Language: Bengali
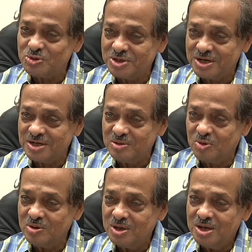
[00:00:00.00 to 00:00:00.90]
অধিকারী
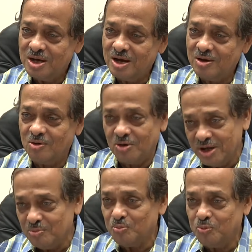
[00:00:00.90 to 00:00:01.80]
এবং
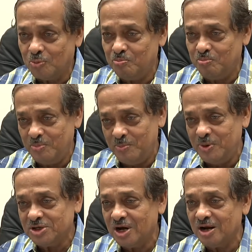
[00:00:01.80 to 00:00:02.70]
অনেক
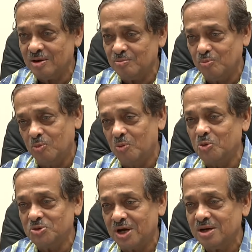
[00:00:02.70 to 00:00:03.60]
বিশাল
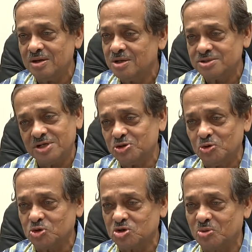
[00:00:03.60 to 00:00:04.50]
বপুতার
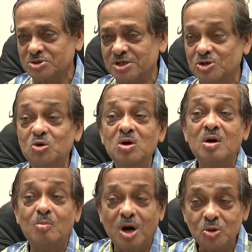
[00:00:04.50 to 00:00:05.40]
স্বাস্থ্যগত সমস্যা কিন্তু
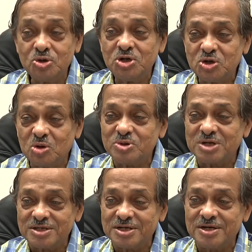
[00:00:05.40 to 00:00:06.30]
মানসিক সমস্যা
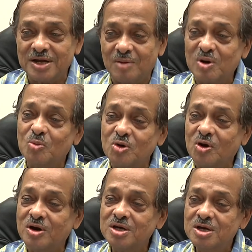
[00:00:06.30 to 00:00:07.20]
আছে কি না আমার মনে
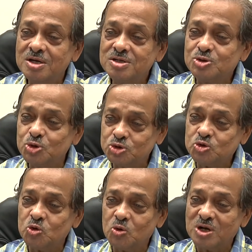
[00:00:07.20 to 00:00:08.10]
হয় সুস্থ
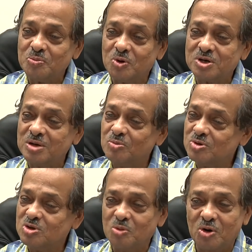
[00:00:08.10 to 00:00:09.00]
লোকের পক্ষে
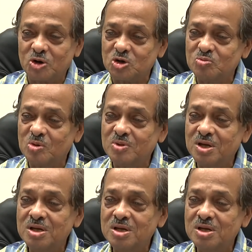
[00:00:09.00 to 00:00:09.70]
মন্তব্য করা সম্ভব নয়